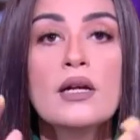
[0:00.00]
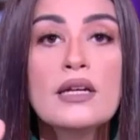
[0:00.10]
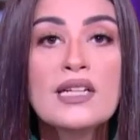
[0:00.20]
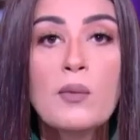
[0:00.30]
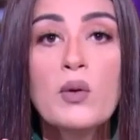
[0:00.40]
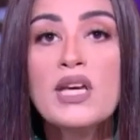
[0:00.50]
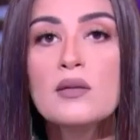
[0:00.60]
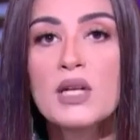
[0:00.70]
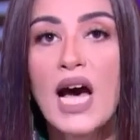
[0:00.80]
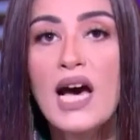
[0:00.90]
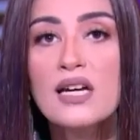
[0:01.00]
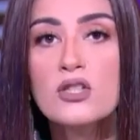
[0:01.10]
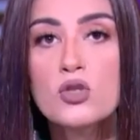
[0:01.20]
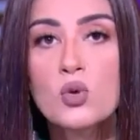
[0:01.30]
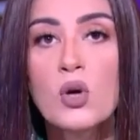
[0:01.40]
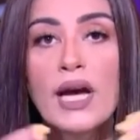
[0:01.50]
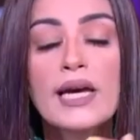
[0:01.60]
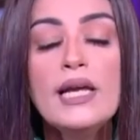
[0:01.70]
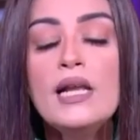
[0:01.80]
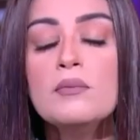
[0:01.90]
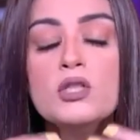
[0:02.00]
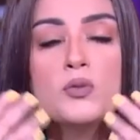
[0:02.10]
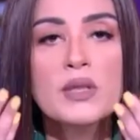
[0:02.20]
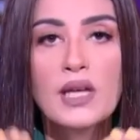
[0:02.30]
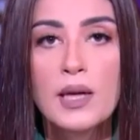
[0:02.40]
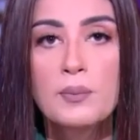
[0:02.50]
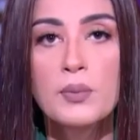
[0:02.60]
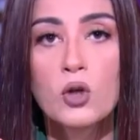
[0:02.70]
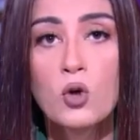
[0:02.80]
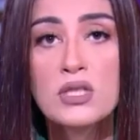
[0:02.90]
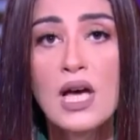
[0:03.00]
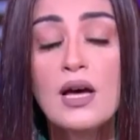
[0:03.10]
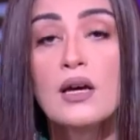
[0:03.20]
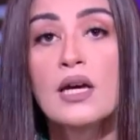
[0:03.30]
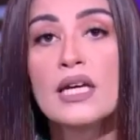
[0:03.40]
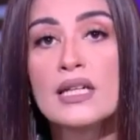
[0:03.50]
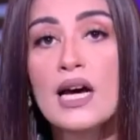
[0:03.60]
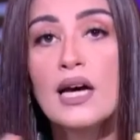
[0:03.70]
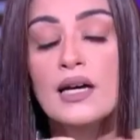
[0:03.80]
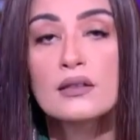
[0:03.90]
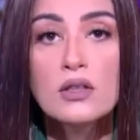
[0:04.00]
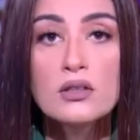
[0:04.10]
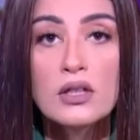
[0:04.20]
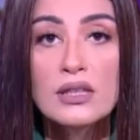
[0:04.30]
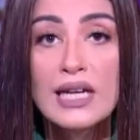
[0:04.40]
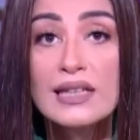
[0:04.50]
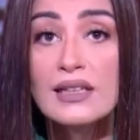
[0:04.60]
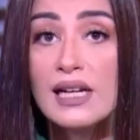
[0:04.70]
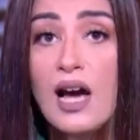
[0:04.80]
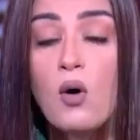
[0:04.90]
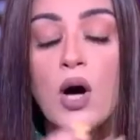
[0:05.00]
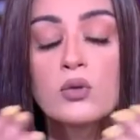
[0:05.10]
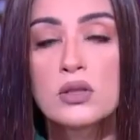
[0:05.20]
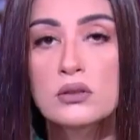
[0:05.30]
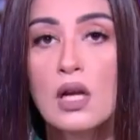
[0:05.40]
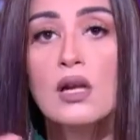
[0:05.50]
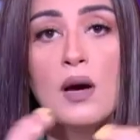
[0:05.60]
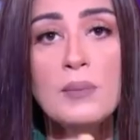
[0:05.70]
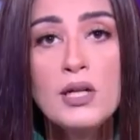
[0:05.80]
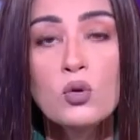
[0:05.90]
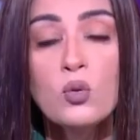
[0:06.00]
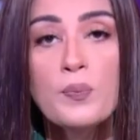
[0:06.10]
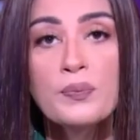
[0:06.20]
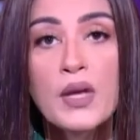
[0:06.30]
النبويه ان من حق الزوجه اللي مش بتحب جوزها انها تقدر انها تخلعه او تتطلق منه